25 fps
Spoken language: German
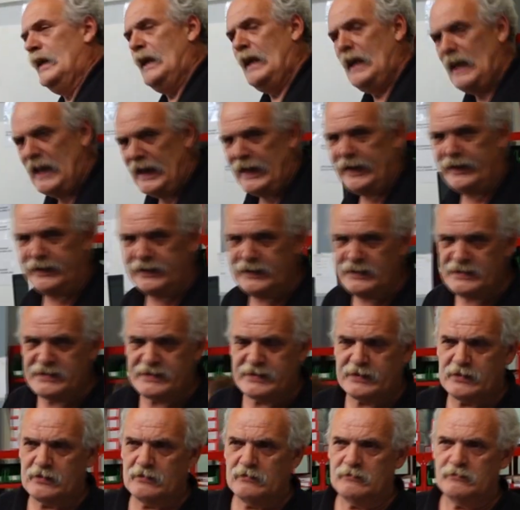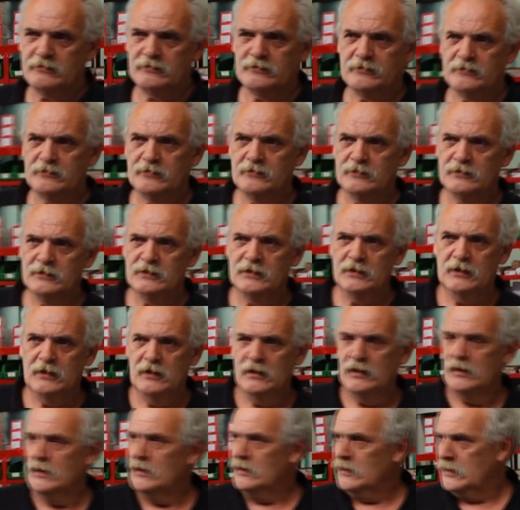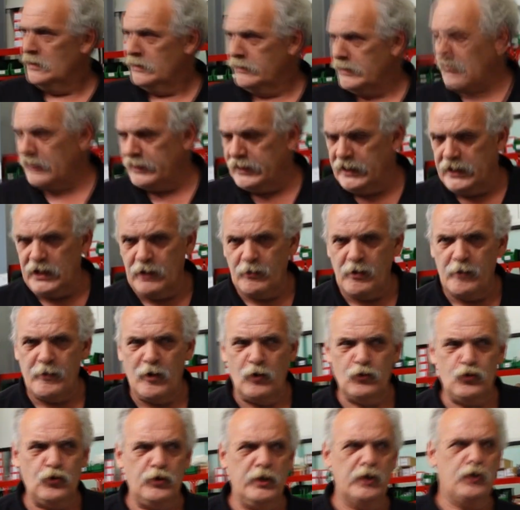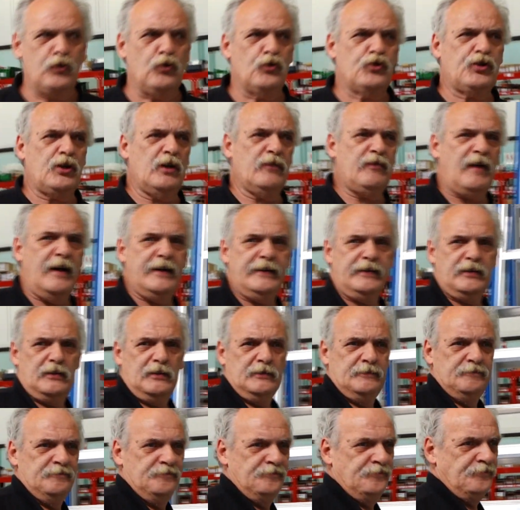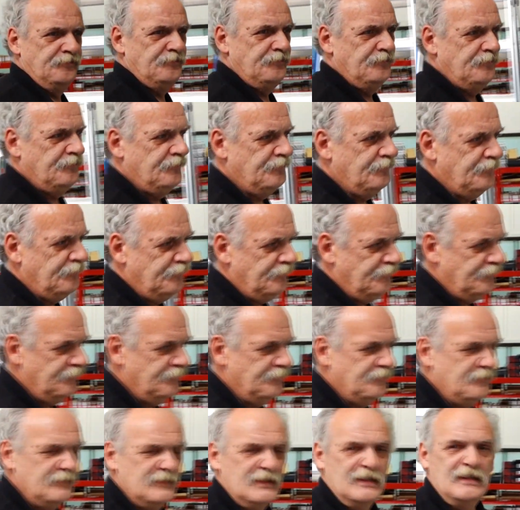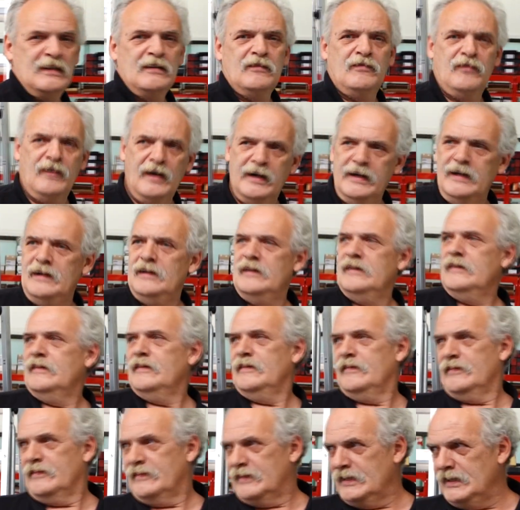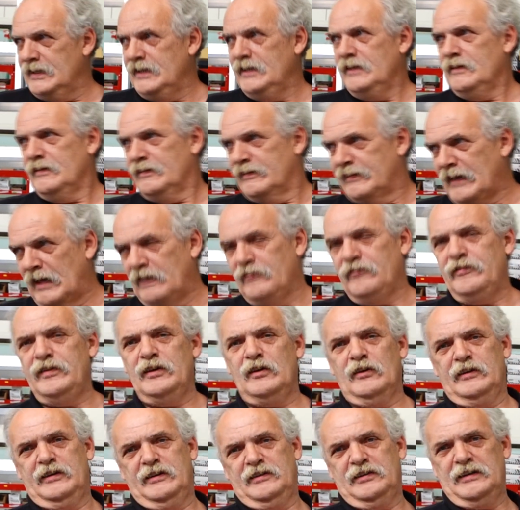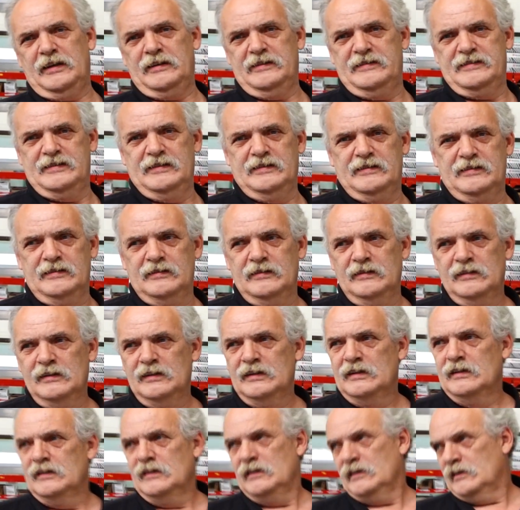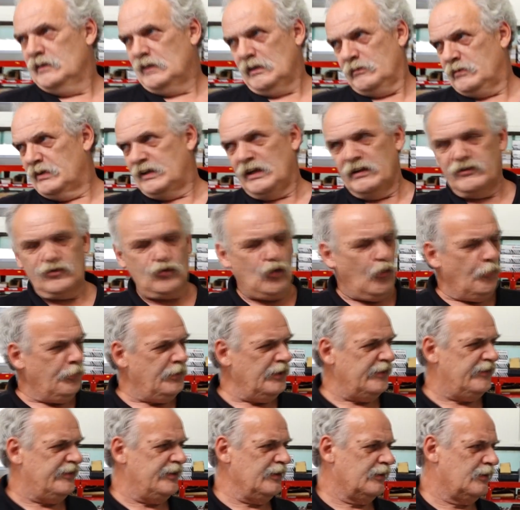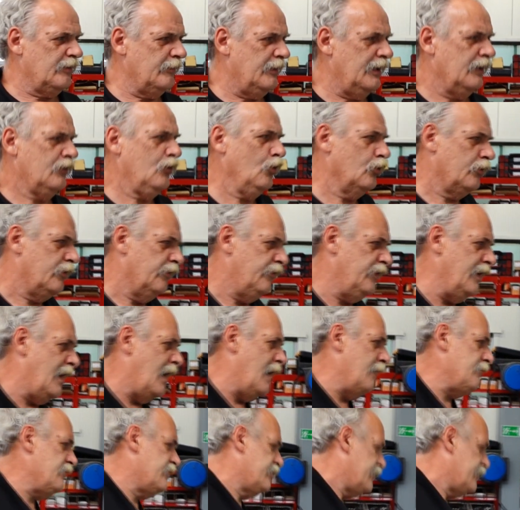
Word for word: leer ist, dann geht aber im Auto der Kühlschrank weiter, weil die dann wieder getrennt sind. Das haben sie ganz kompliziert gemacht. Gut, wir haben